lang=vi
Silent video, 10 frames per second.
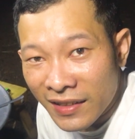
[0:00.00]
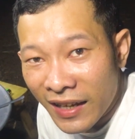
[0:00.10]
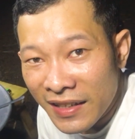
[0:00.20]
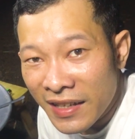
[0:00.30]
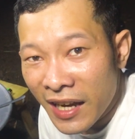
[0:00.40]

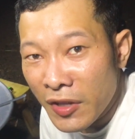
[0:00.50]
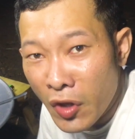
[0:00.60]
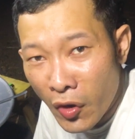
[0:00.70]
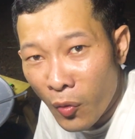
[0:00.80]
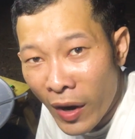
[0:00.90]
Tại
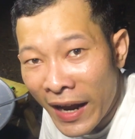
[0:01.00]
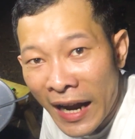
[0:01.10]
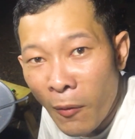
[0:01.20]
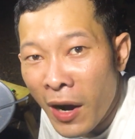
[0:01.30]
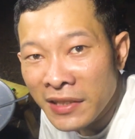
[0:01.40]
nhiều quá
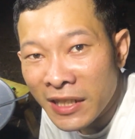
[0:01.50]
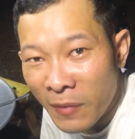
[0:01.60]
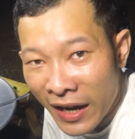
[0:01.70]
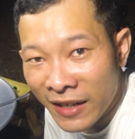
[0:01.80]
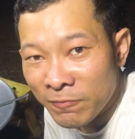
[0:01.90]
ăn không hết các
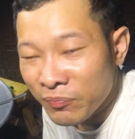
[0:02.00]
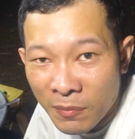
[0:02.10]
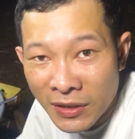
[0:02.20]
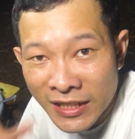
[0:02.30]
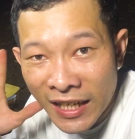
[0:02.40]
bạn.
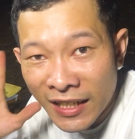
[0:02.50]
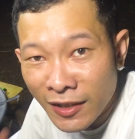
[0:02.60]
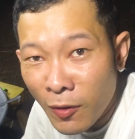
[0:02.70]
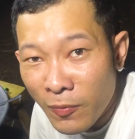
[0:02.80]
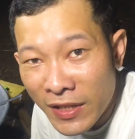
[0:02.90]
Mình sẽ
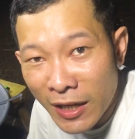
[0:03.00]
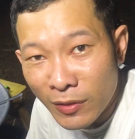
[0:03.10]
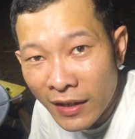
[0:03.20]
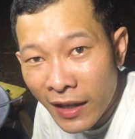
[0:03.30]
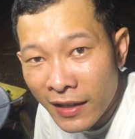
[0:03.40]
kết thúc video
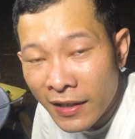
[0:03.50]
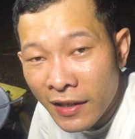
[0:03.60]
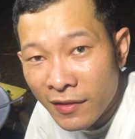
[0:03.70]
tại đây.